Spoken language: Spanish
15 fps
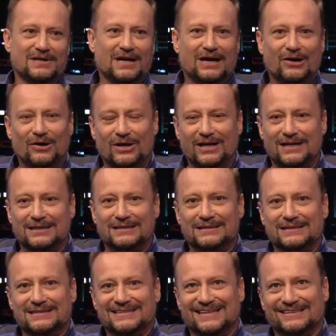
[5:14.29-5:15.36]
Ahora
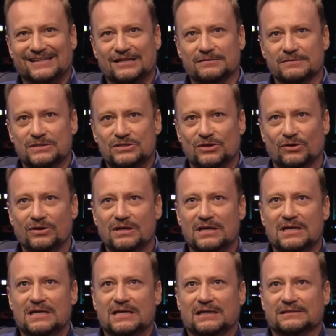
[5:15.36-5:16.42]
la televisión
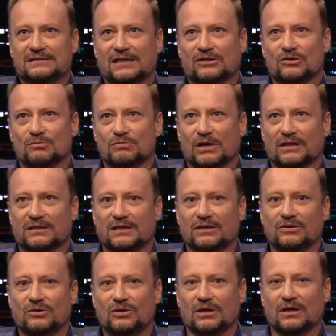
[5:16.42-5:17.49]
se ha
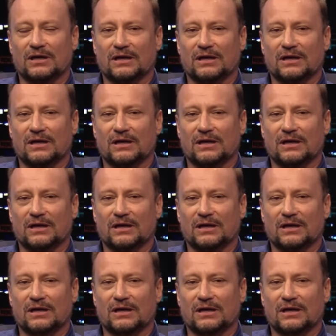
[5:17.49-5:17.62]
convertido